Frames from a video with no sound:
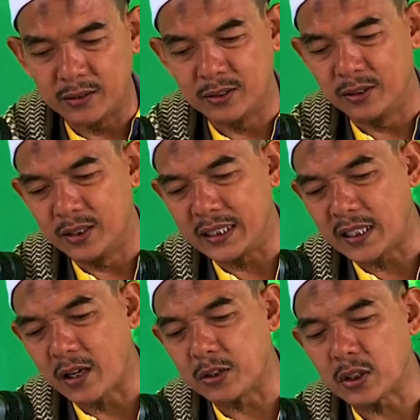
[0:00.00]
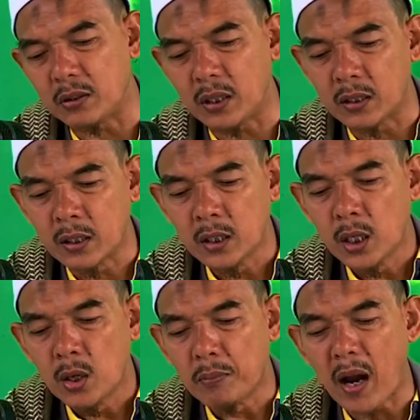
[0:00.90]
lho iki dhewe Gusti Allah
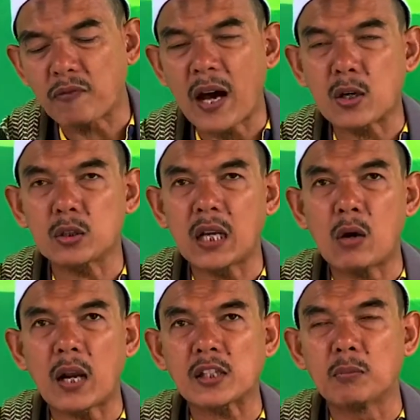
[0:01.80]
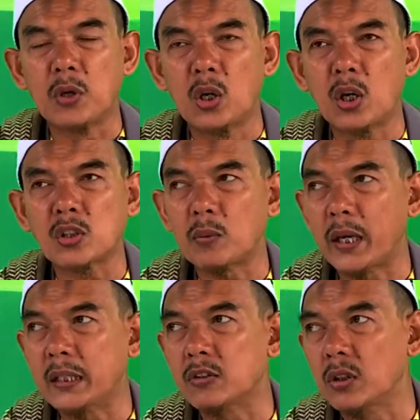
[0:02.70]
ma faratna ora sembrono
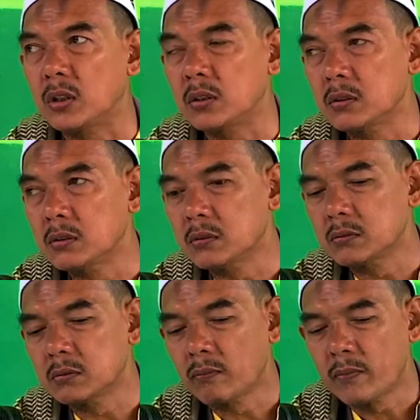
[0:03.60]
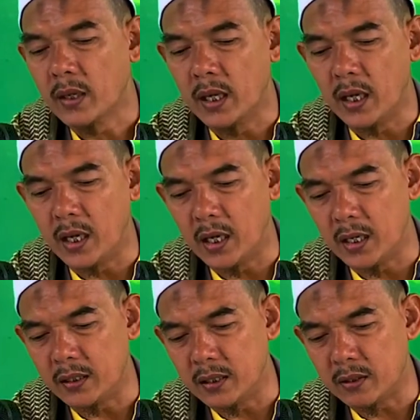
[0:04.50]
sapa ingsun
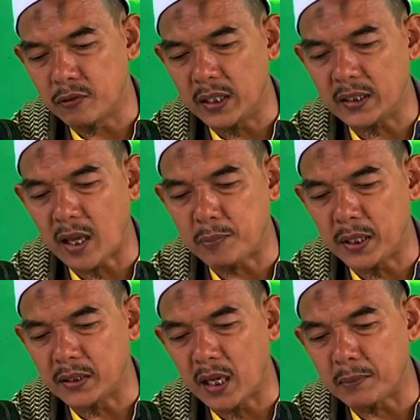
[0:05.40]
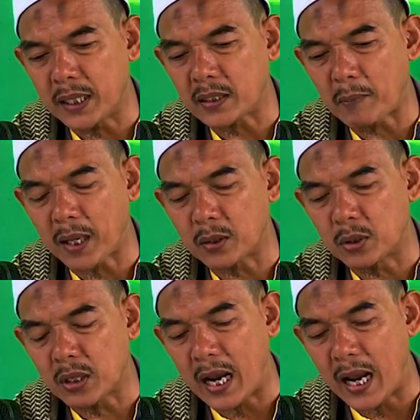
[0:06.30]
Ha ngono fil kitab ing dalam kitab
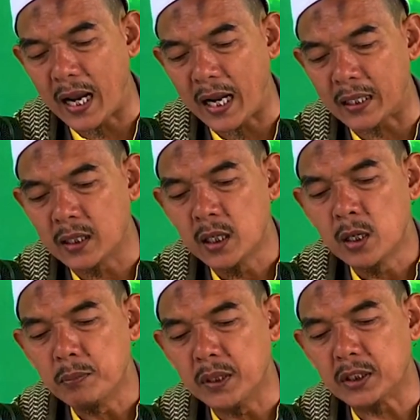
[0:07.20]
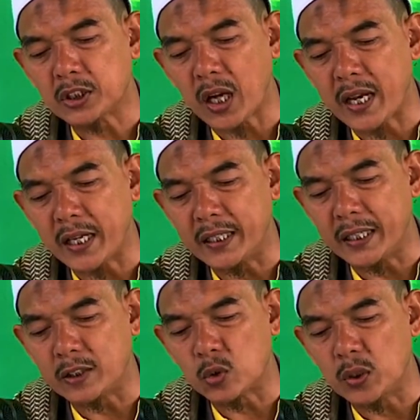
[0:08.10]
Al-Qur'an min syai'in
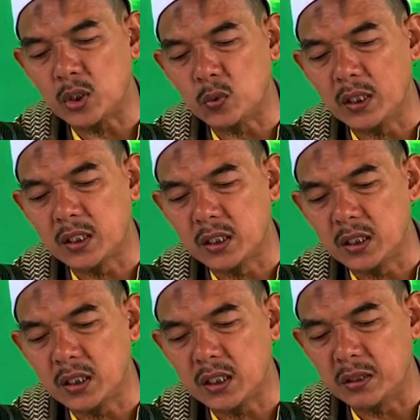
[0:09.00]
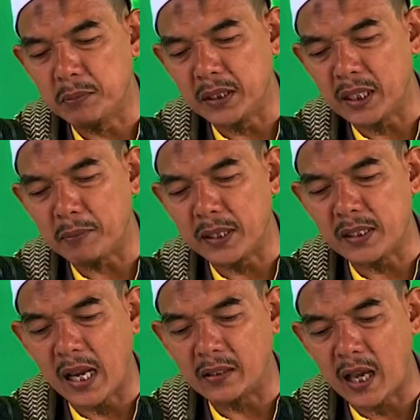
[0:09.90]
ing suwi wiji kimine
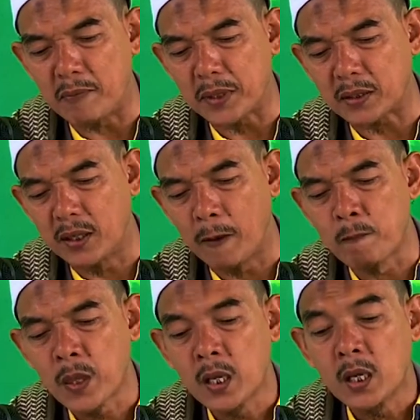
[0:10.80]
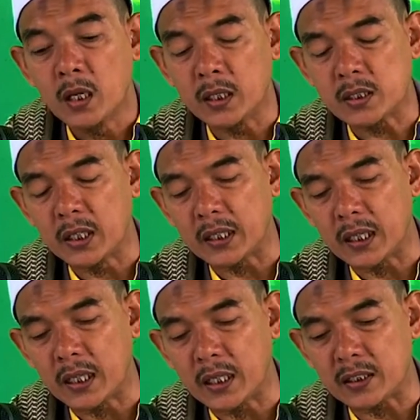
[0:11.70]
min jaidah mergo
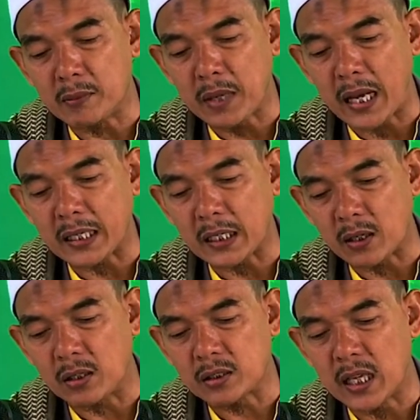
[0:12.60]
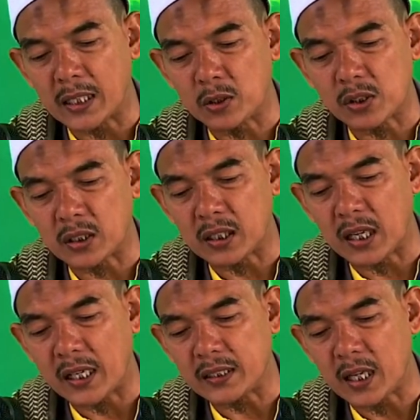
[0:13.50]
ngejarke isim nakirah jatuh
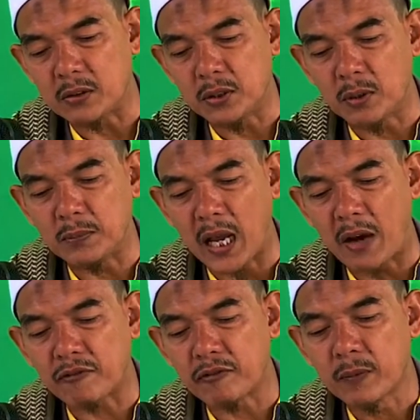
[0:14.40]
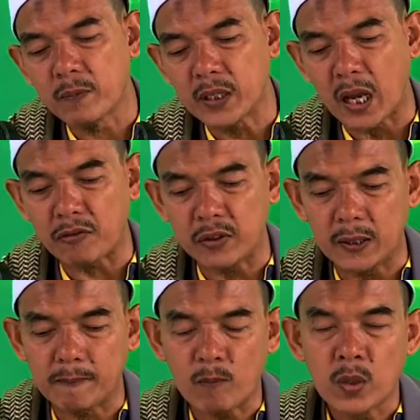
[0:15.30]
setelahnya huruf naf nafi
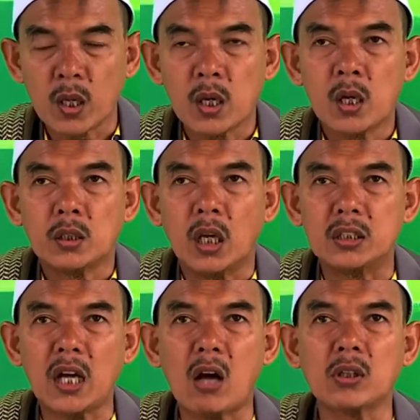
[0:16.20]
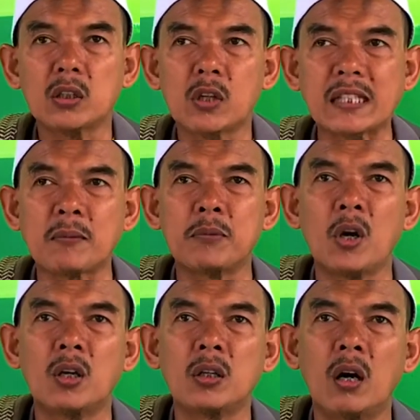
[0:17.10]
jadi Allah iku ora
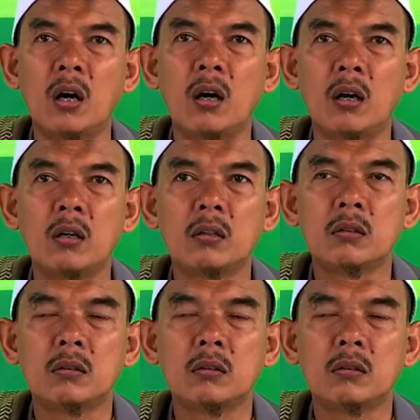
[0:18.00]
sembrono